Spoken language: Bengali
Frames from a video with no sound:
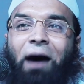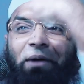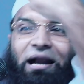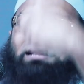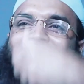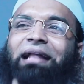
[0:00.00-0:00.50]

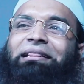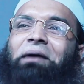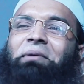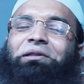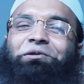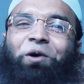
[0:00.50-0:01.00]
আমার
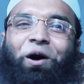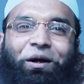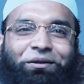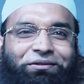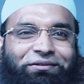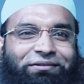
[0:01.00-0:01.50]
ধান্দাবাজ
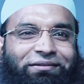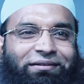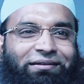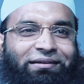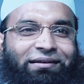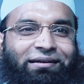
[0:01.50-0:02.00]
কস
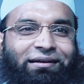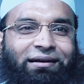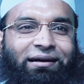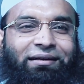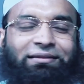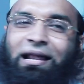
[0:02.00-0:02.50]

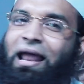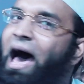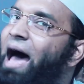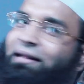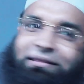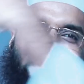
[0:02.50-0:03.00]
তাহলে
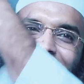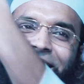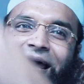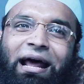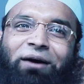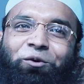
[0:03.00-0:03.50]
আয় দেখি
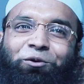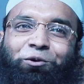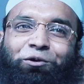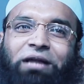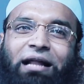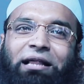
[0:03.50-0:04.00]
কেরা
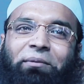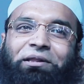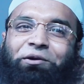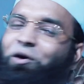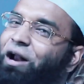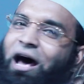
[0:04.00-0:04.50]
কদ্দুর
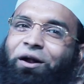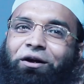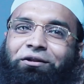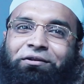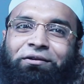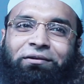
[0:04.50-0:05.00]
ধান্দাবাজি করা
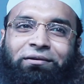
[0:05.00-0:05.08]
আরস